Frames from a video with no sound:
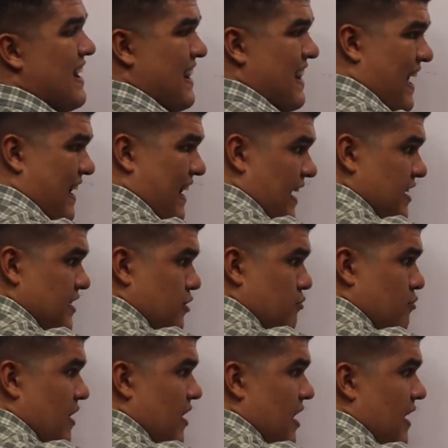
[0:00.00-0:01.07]
la raíz
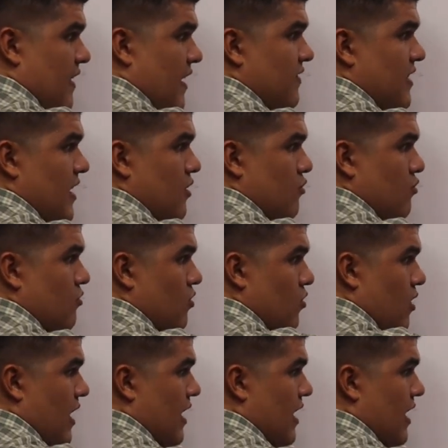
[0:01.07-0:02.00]
cuadrada de 1